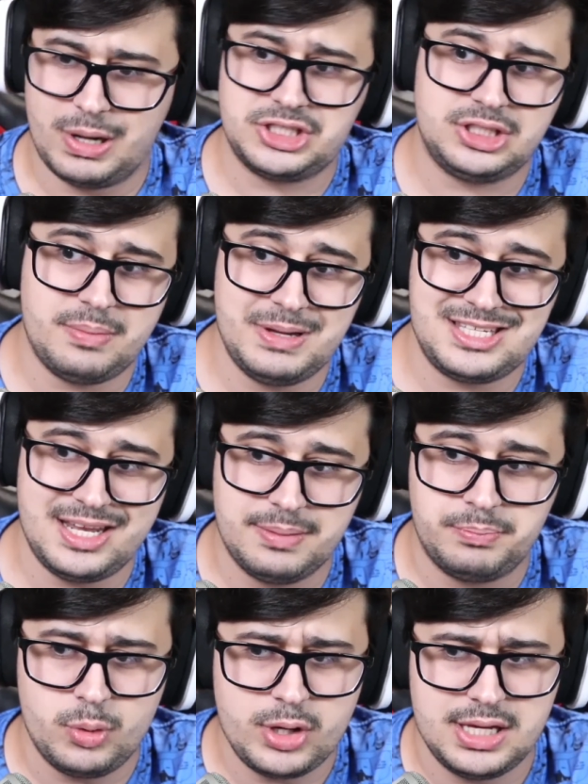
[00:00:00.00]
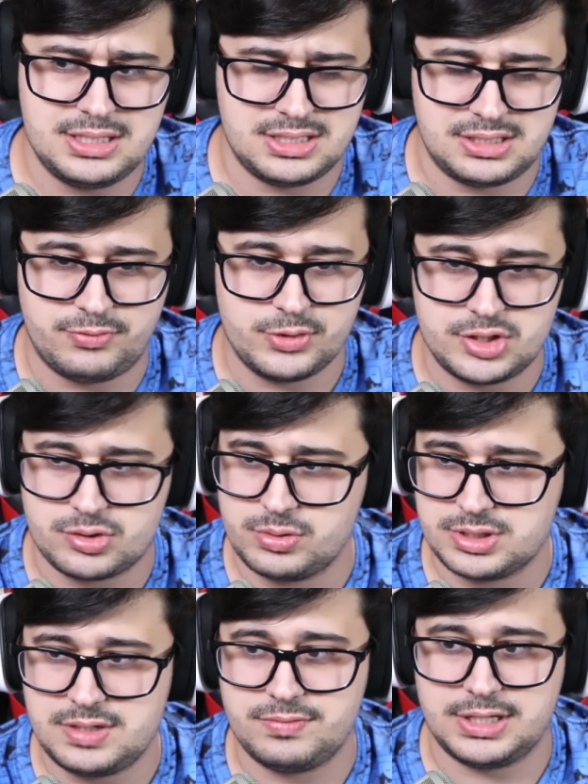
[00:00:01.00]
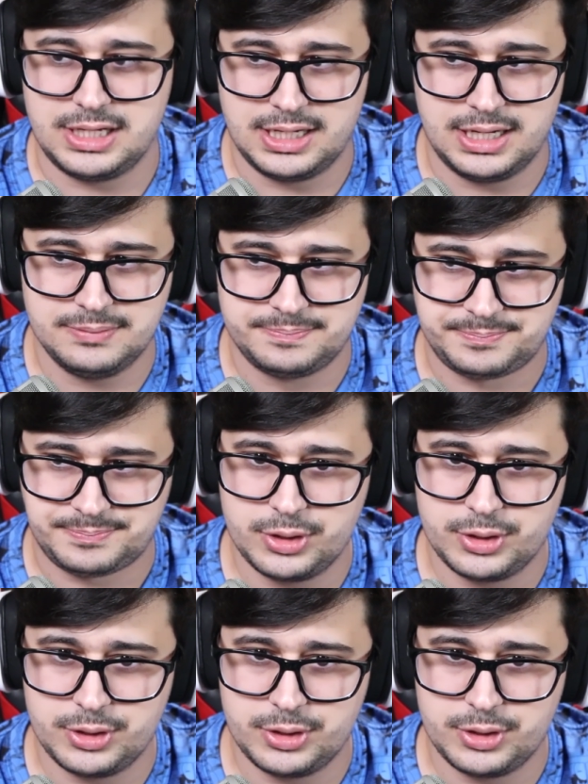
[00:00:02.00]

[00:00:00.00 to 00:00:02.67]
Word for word: Eu acho que também seria burrice se fosse exclusivo, tá ligado?